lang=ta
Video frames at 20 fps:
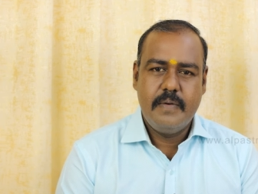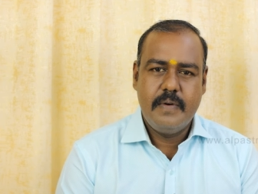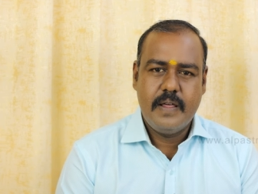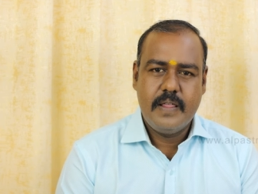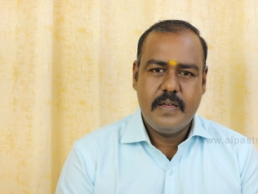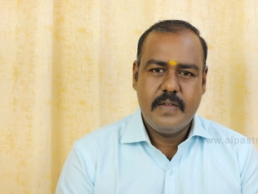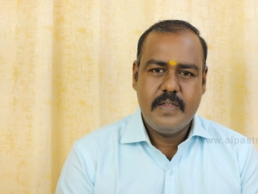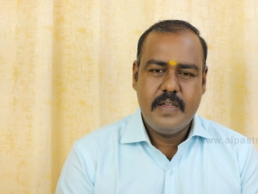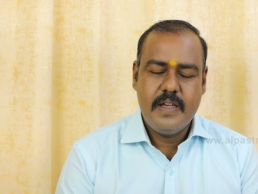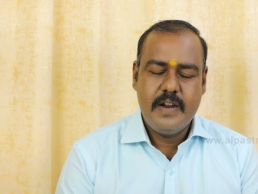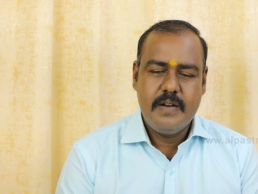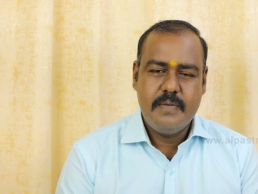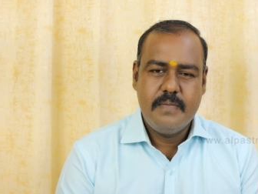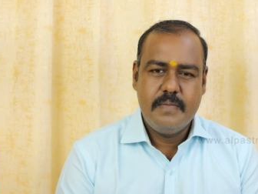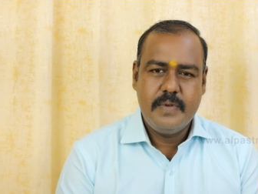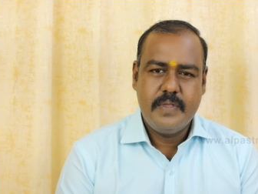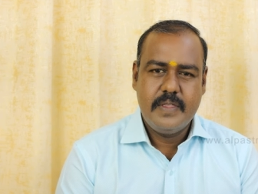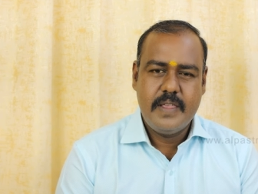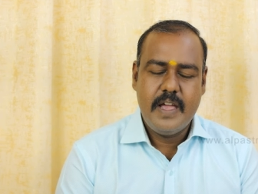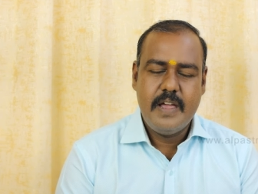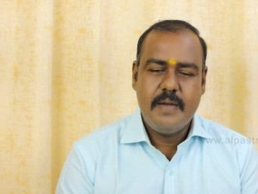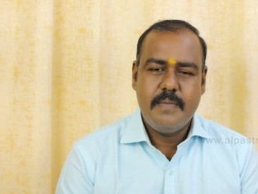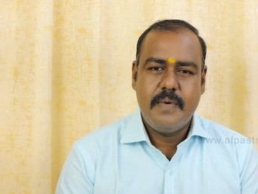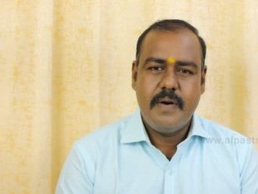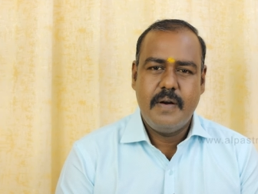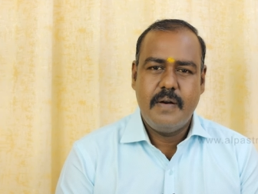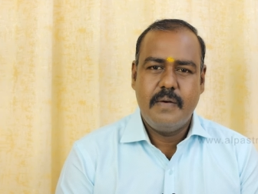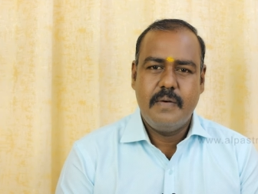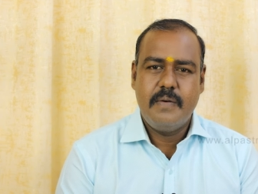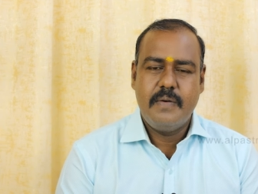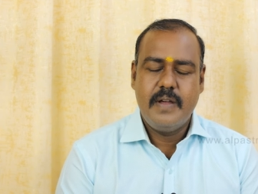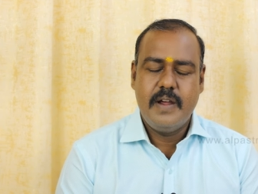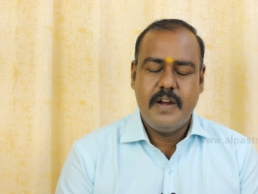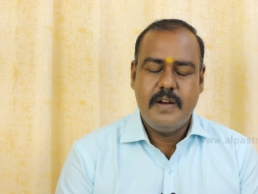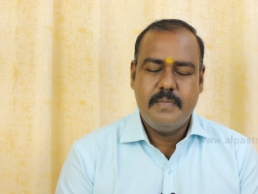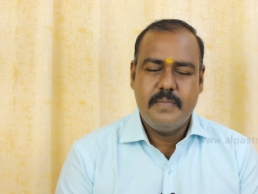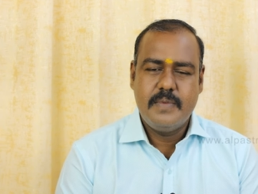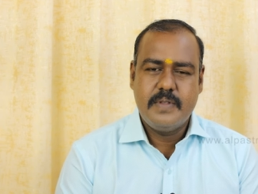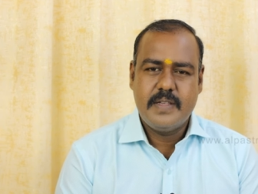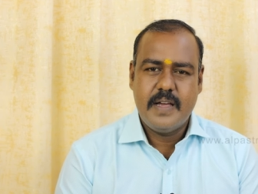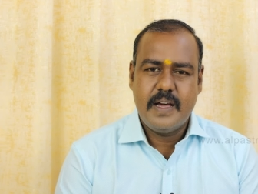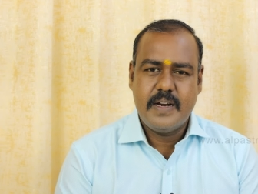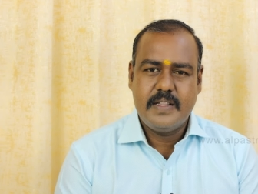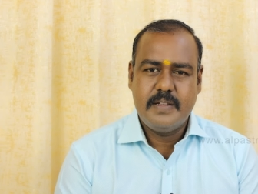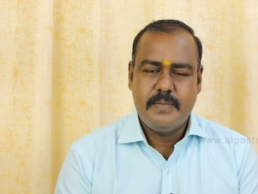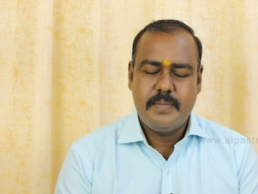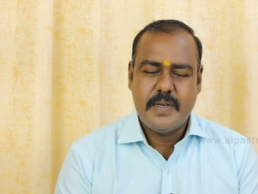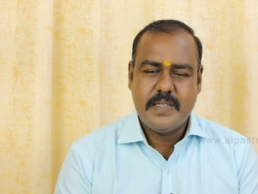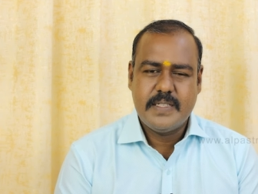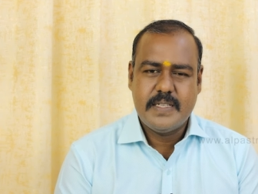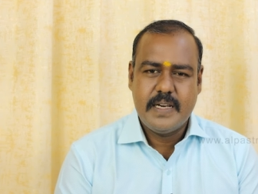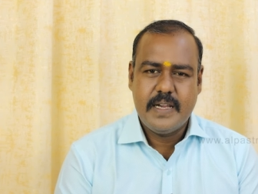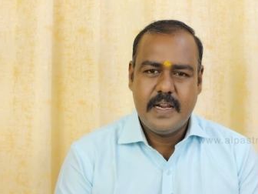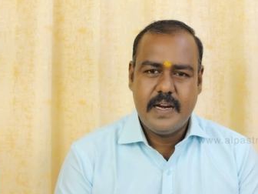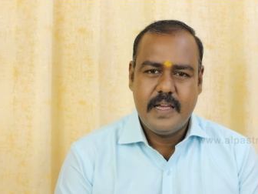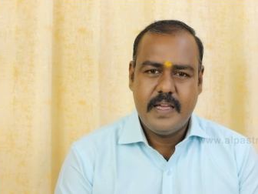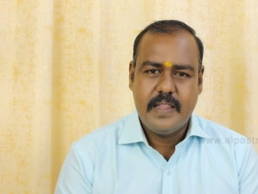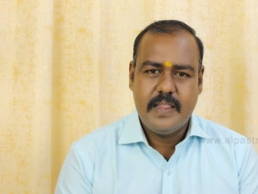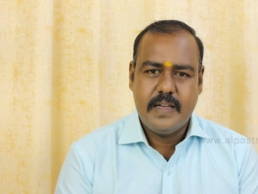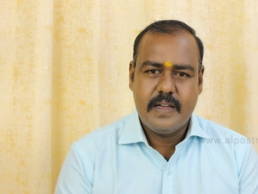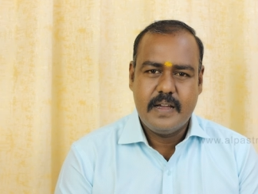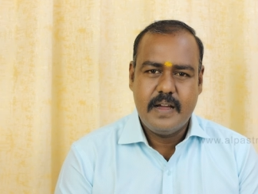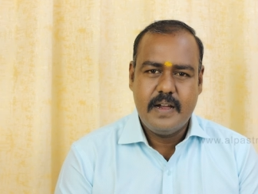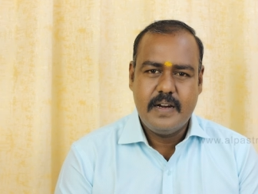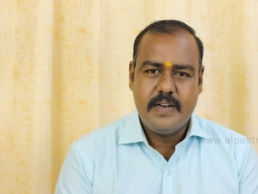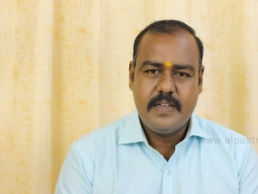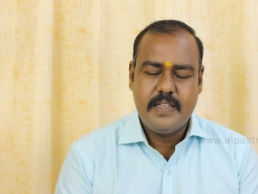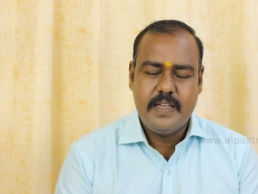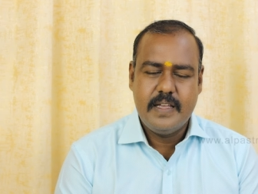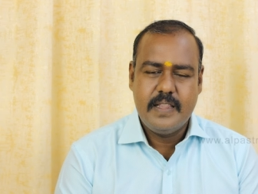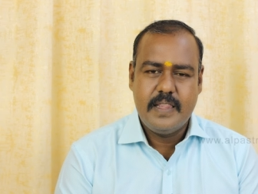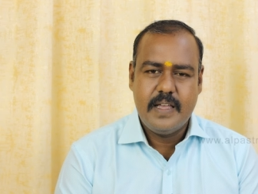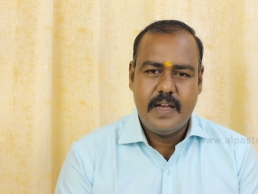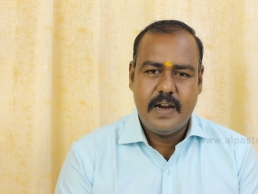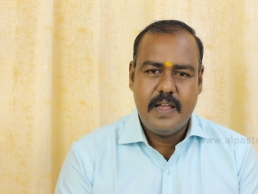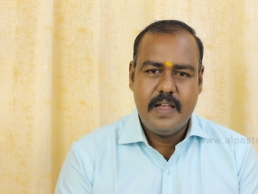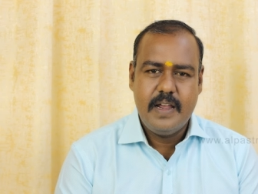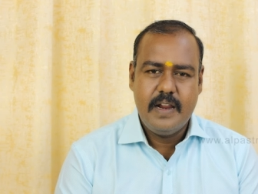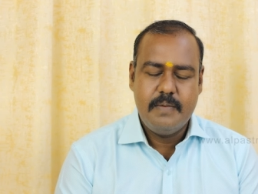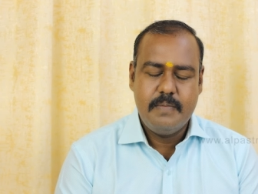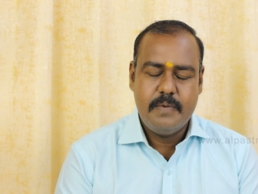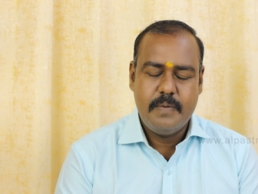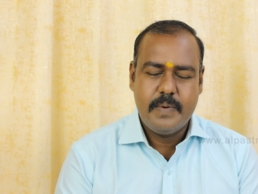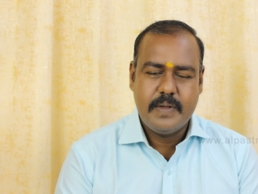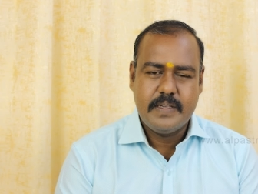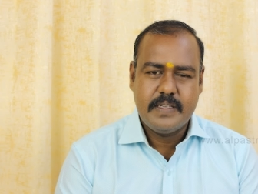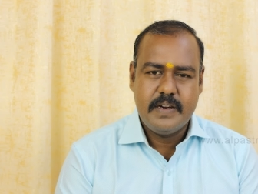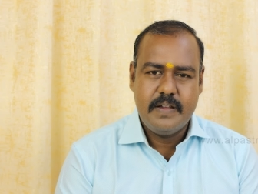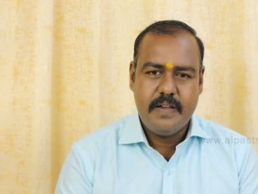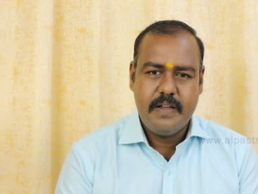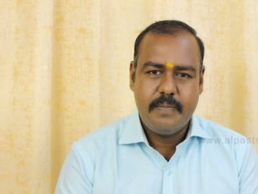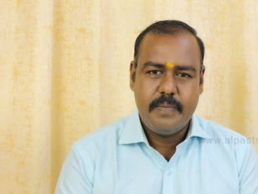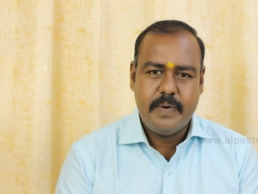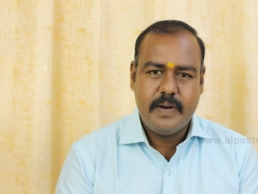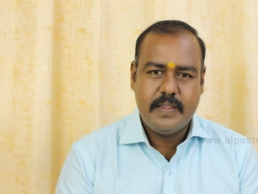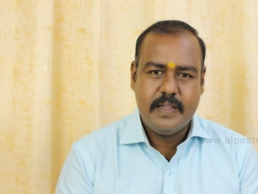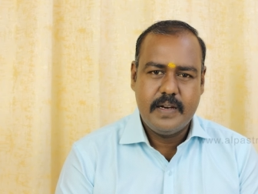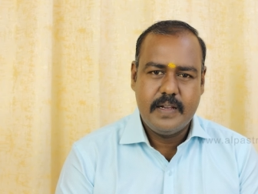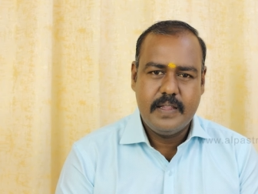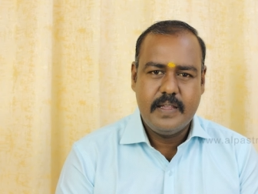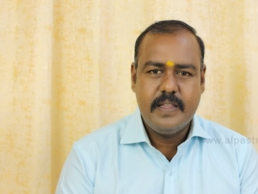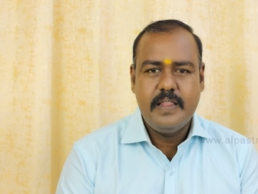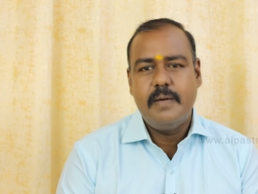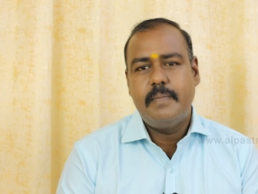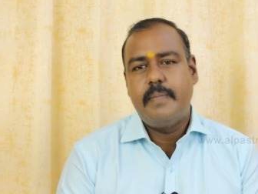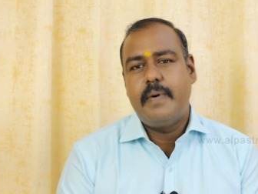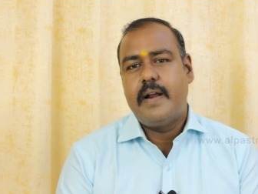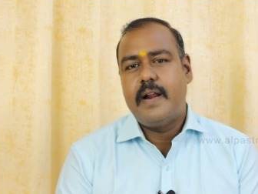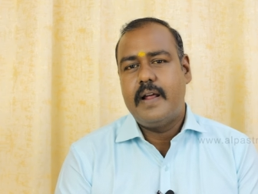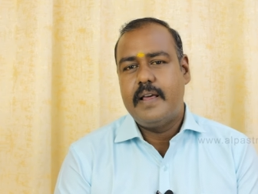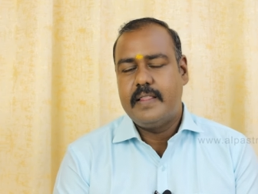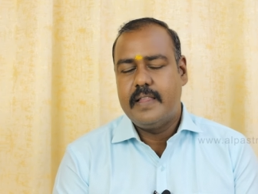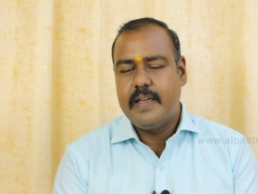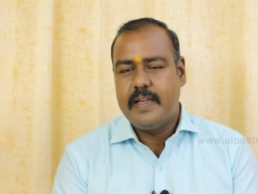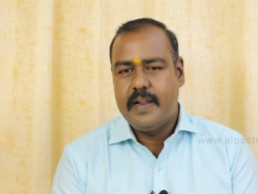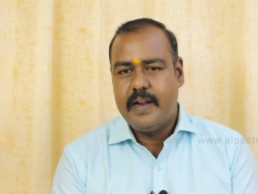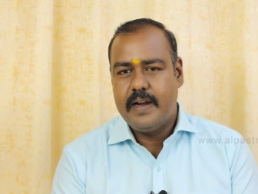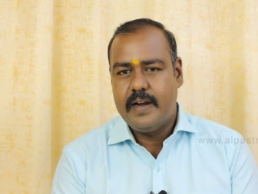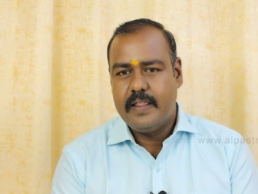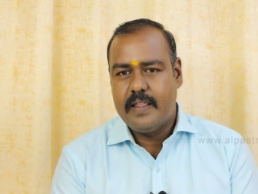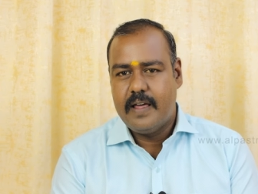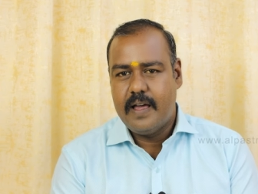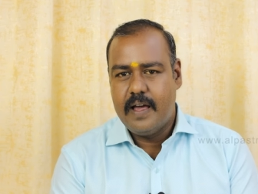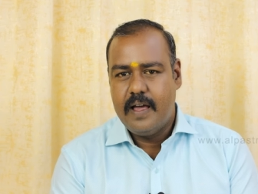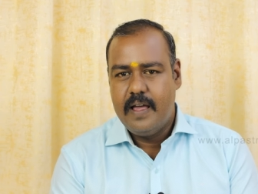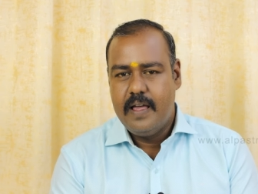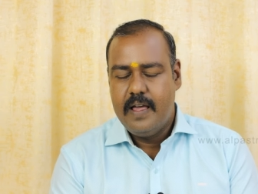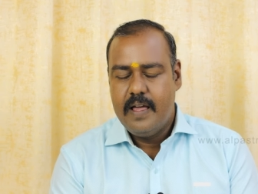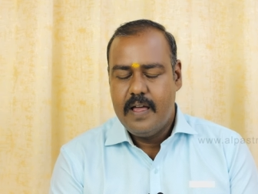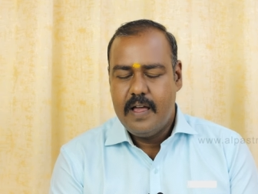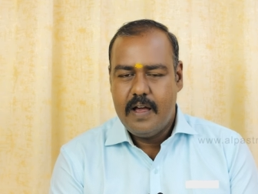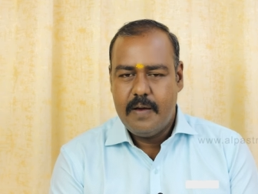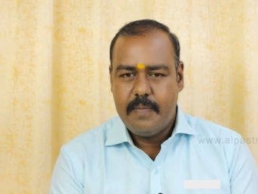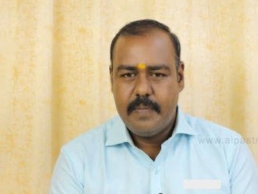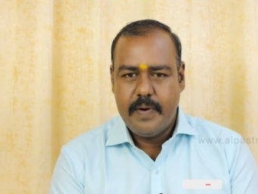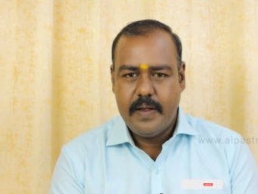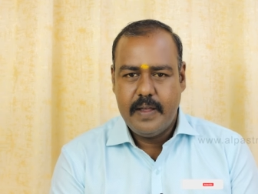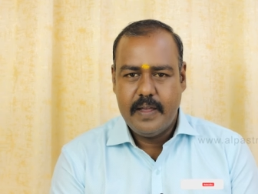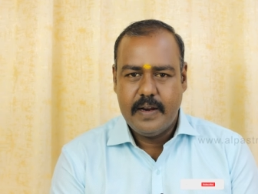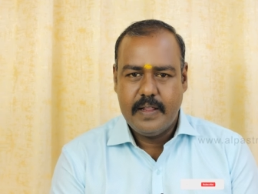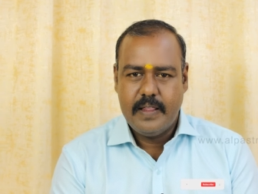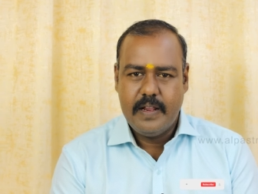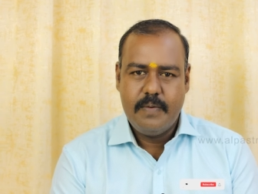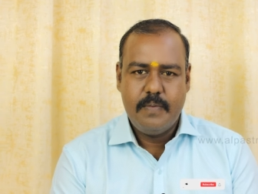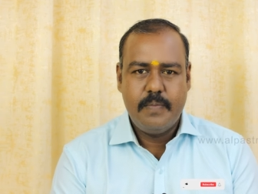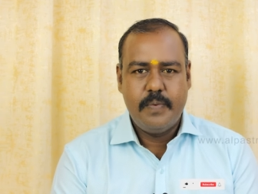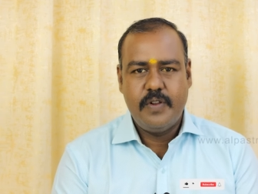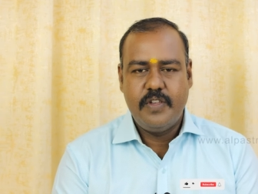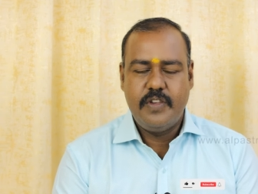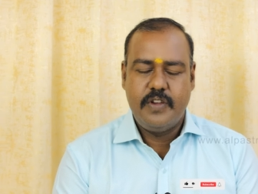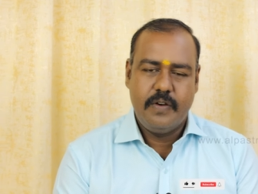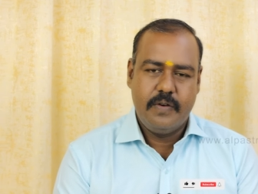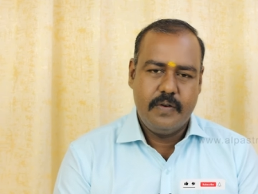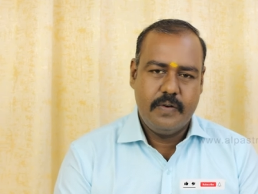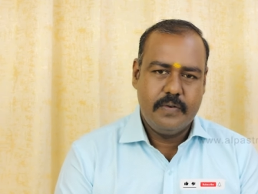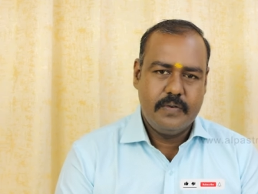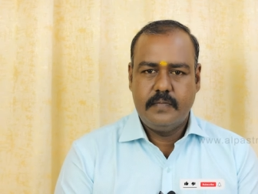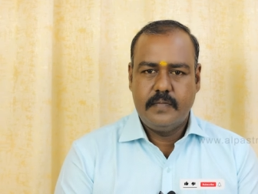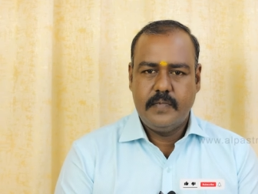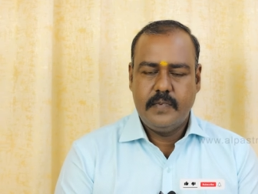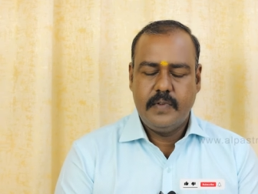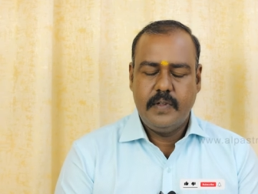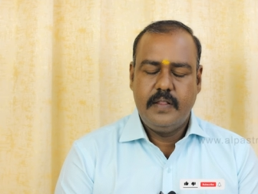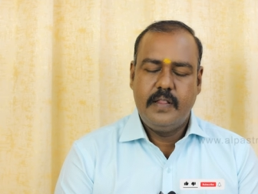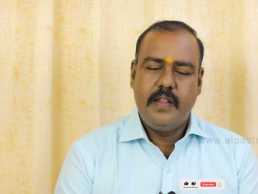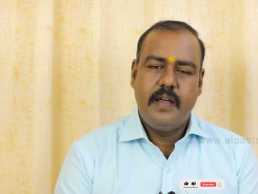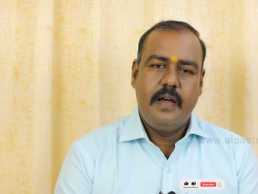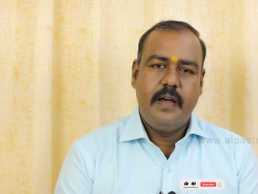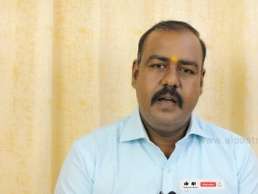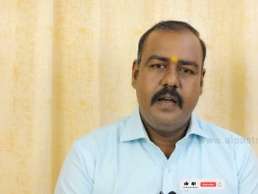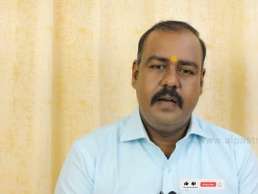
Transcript: அதாவது எலும்பு தேய்மானம் எலும்பு சார்ந்த பிரச்சனைகளை இந்த கால்சியத்தால் எலும்பு பிரச்சனை ஏற்படுத்துறது இந்த பாராதைராய்டு தான் அப்படிங்கிறத நம்ம புரிஞ்சுக்கணும் இந்த